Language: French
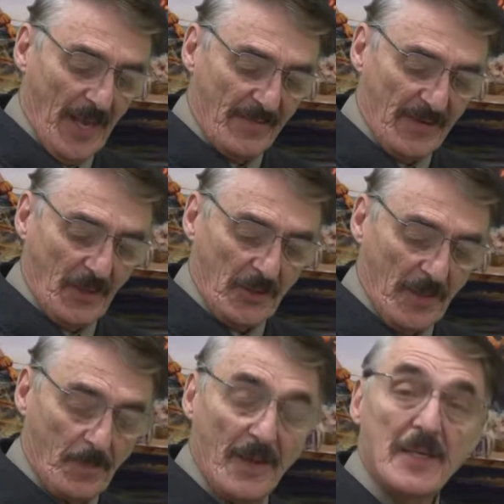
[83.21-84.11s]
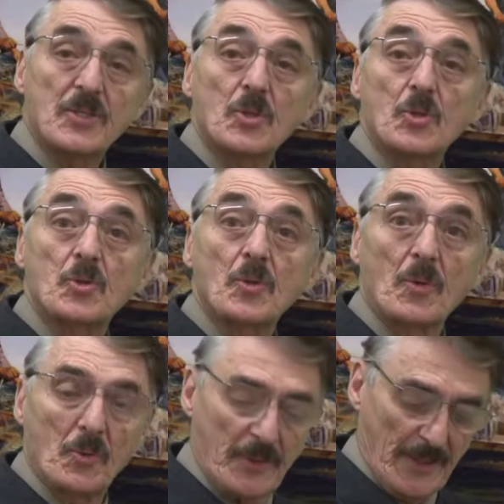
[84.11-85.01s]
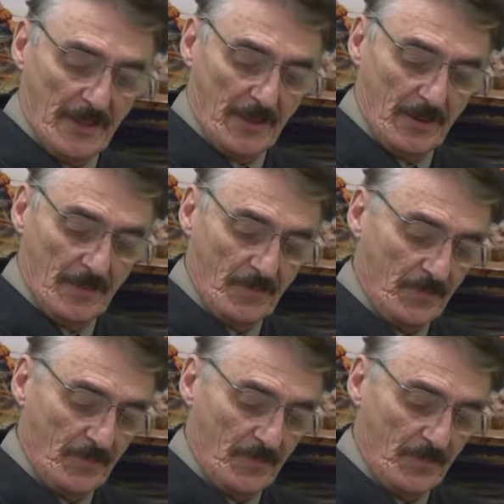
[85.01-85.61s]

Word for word: avec des pinces sur l'autel.